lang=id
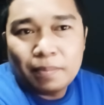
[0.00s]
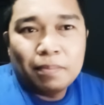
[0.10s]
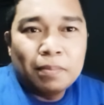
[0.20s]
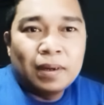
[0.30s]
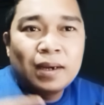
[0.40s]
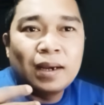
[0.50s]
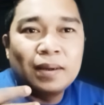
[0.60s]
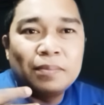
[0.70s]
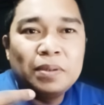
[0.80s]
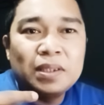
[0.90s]

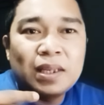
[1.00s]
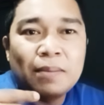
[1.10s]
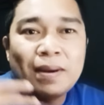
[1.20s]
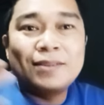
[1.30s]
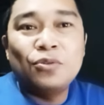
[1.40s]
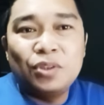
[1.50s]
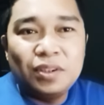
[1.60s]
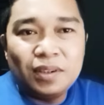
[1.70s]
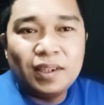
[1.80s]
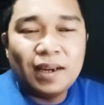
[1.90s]
meng, bisa masuk
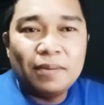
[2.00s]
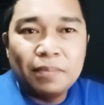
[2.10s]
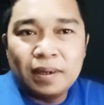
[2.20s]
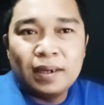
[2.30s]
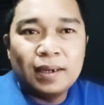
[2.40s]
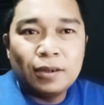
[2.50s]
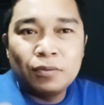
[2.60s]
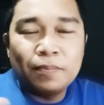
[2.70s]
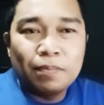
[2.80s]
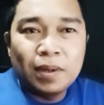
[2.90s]
ya
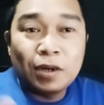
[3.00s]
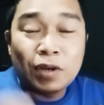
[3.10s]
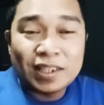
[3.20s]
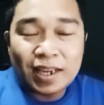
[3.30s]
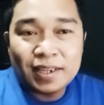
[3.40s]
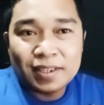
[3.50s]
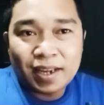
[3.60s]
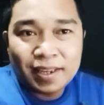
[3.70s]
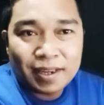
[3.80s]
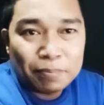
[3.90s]
meng, menguasai
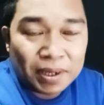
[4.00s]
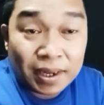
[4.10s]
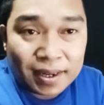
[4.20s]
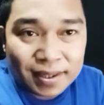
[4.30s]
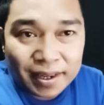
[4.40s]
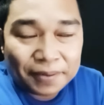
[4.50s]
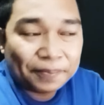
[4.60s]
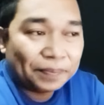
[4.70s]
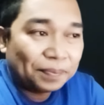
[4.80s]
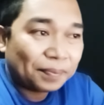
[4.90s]
saya pikiran saya
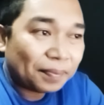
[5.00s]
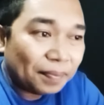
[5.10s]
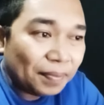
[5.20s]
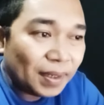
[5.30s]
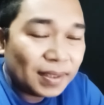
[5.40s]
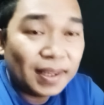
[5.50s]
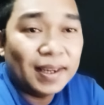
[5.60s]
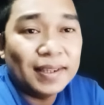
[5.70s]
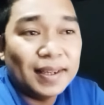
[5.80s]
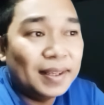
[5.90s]

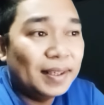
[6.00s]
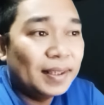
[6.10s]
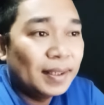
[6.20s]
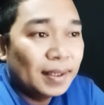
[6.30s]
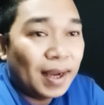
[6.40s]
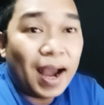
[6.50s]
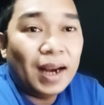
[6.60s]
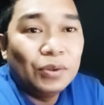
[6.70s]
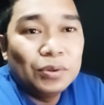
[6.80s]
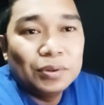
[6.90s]
sehingga jadi
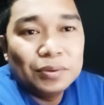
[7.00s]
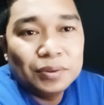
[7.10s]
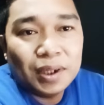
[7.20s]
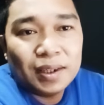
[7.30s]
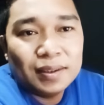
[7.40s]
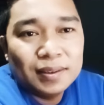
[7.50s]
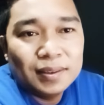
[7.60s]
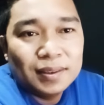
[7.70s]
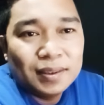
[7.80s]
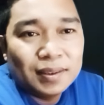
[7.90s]
halu
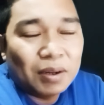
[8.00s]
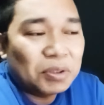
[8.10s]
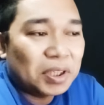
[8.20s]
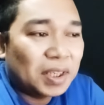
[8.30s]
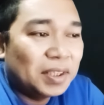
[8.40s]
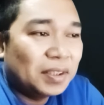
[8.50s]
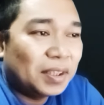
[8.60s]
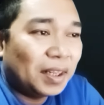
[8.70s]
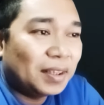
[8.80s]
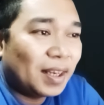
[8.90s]
tidak usah saya
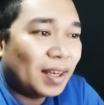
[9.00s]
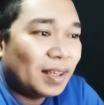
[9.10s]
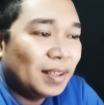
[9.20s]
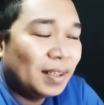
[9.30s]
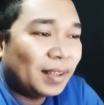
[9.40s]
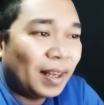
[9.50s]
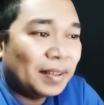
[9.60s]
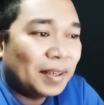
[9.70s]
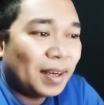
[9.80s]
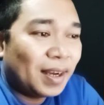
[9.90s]
cerita
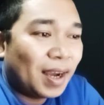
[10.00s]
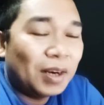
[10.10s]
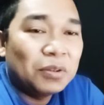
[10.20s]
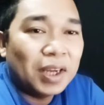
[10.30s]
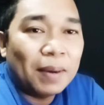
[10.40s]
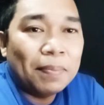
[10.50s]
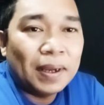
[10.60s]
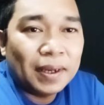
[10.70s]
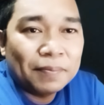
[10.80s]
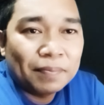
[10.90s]
detailnya halunya apa ya.